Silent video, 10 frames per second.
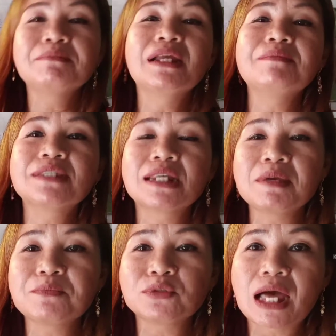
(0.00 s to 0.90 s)
Ay, may live
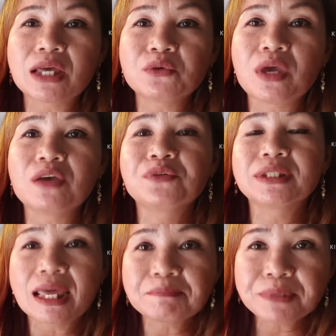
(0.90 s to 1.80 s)
streaming po tayo every
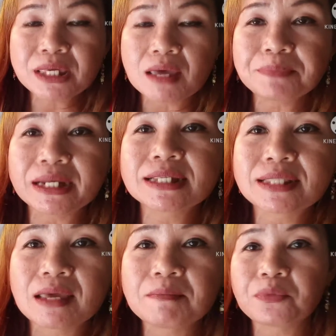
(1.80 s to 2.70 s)
10pm Pinas
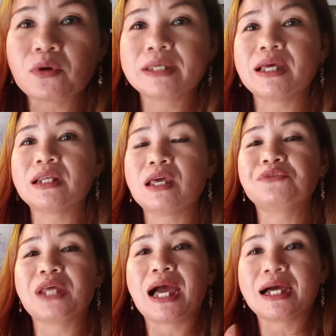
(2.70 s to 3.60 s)
time po. Ayan,
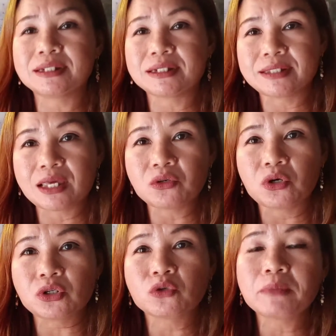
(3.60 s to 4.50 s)
every other day
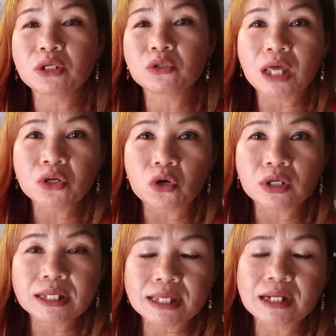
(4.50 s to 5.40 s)
or kung meron tayong
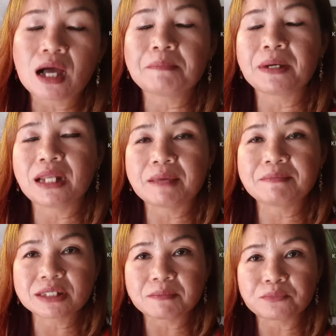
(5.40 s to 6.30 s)
oras, ay eh,
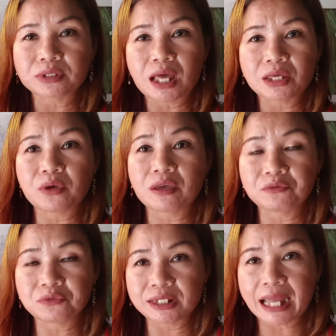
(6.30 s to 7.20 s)
nakakapag-live stream po tayo
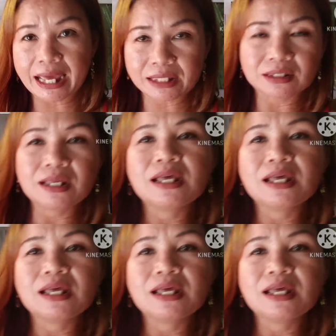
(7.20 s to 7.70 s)
every night.